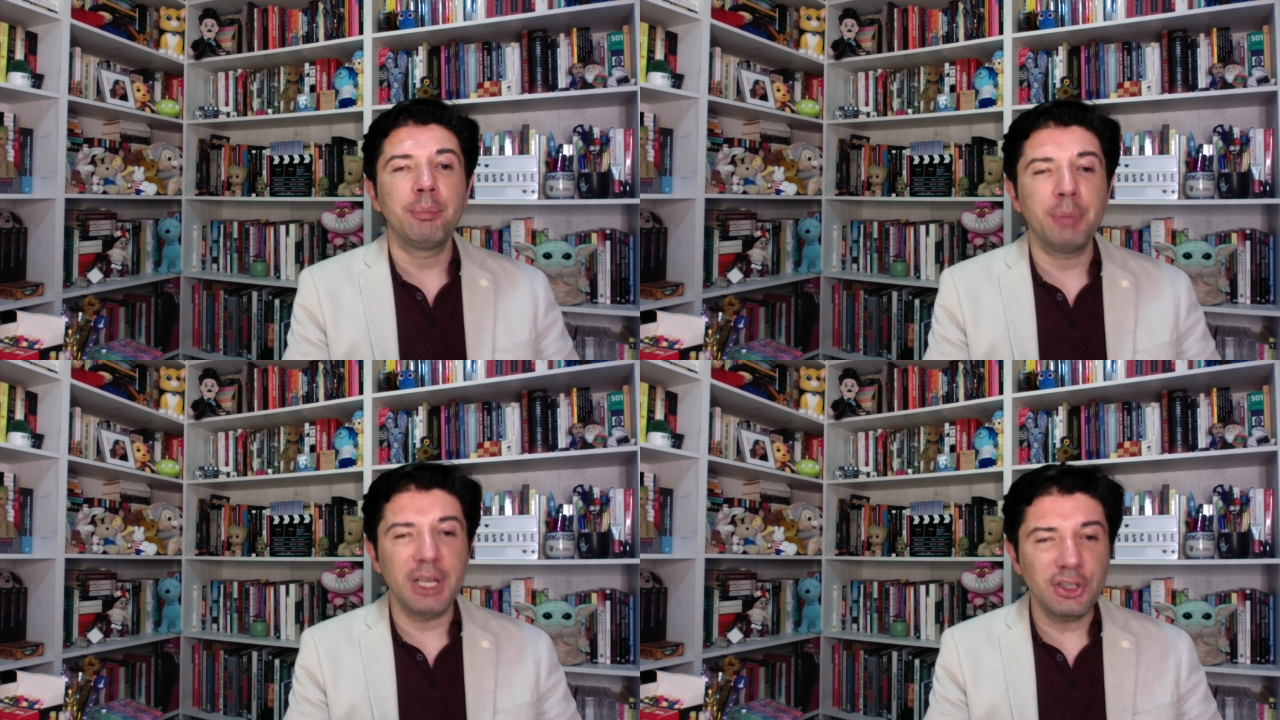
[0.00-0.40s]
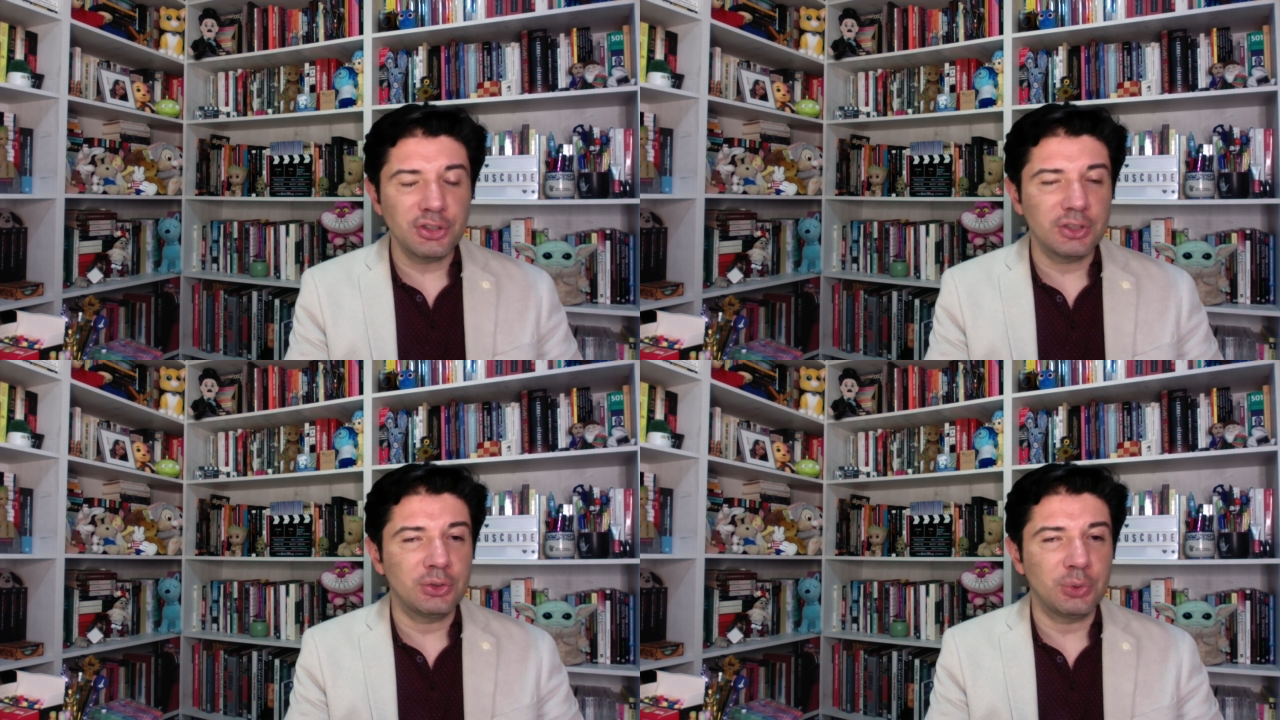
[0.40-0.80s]

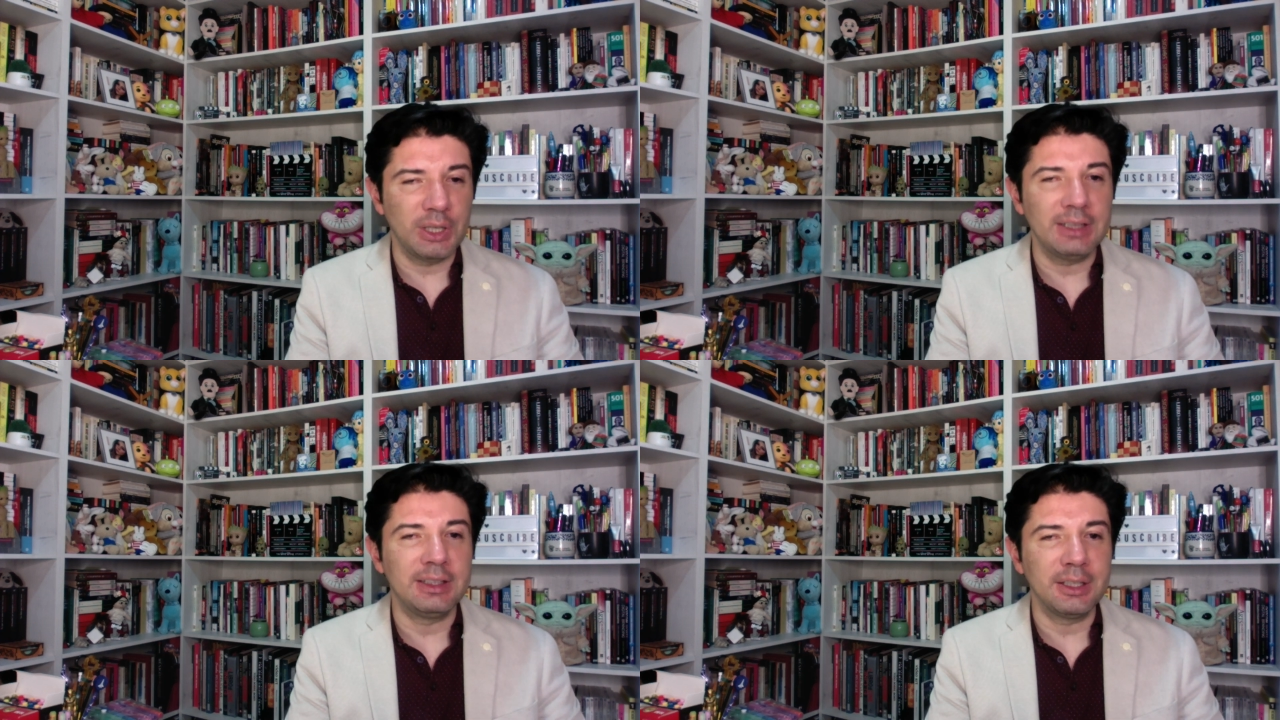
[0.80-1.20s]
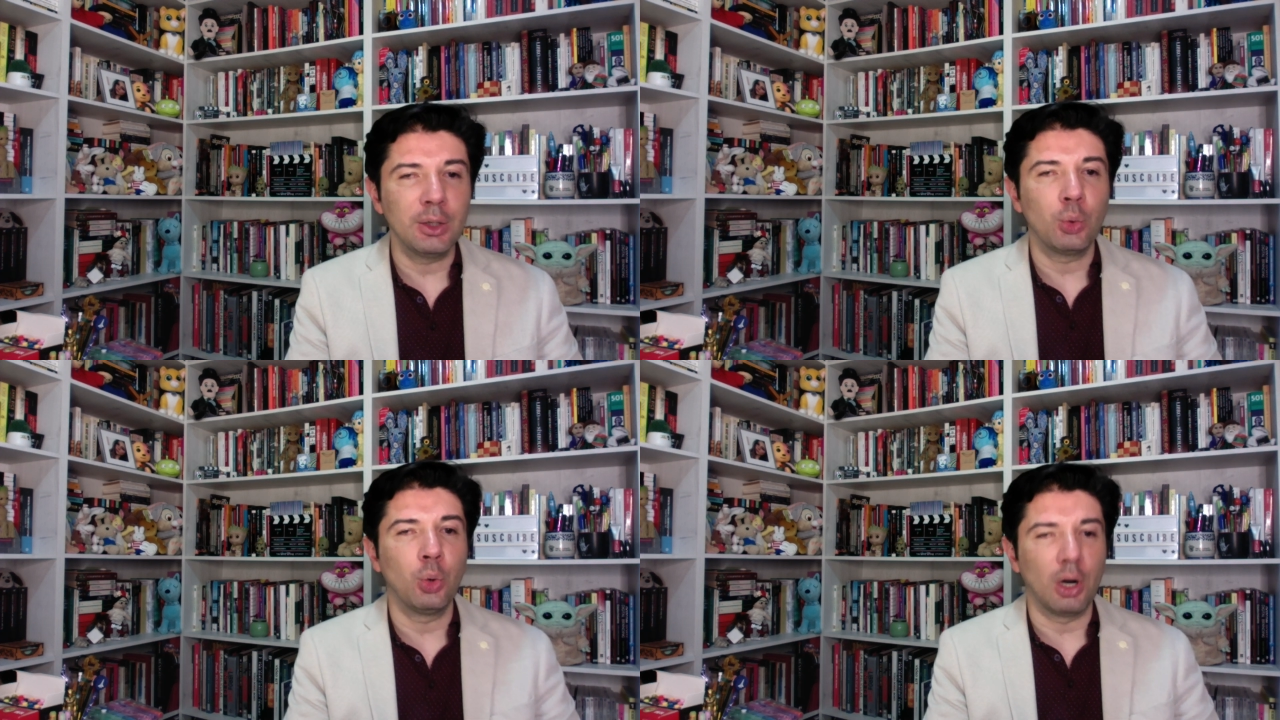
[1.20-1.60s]
Peach
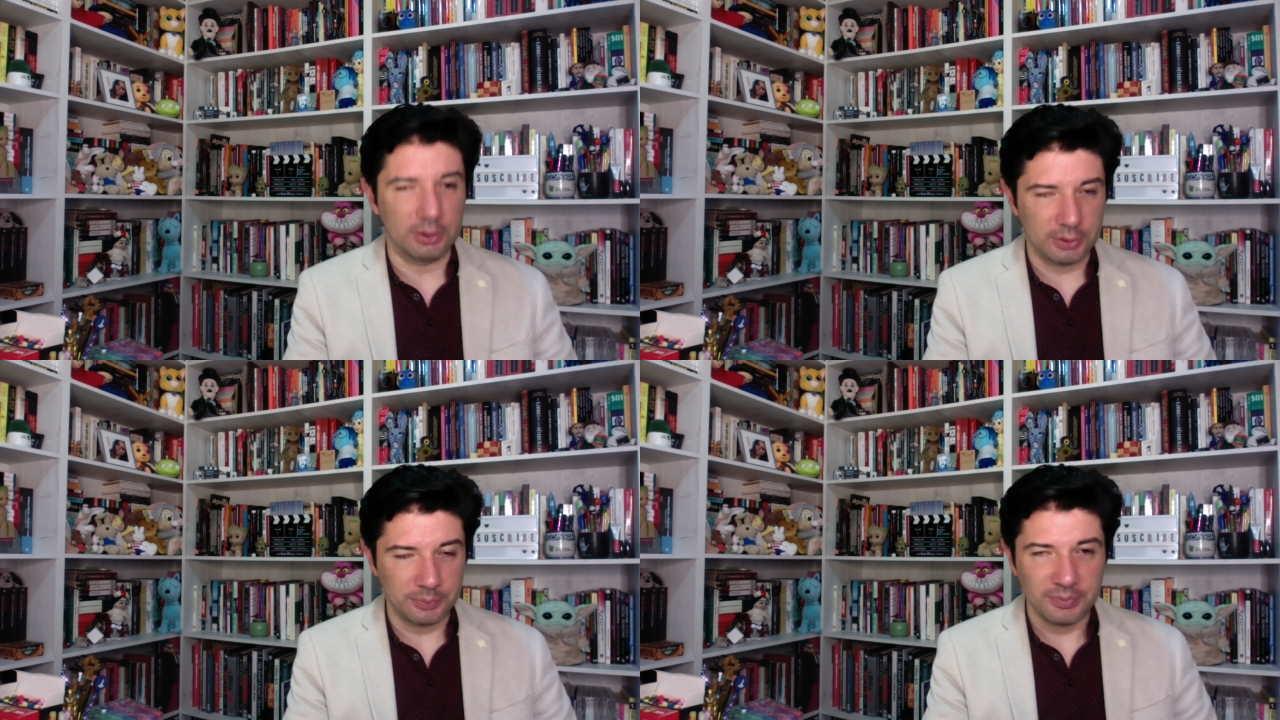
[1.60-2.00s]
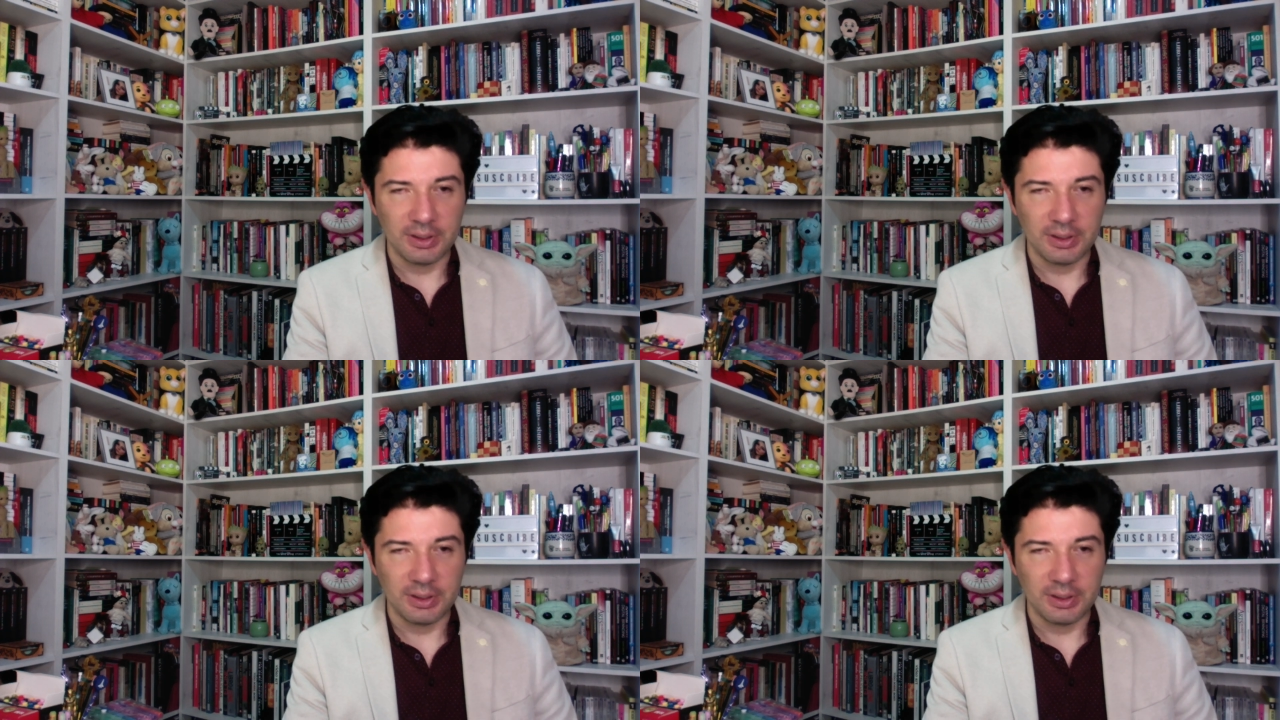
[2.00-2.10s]
3D World,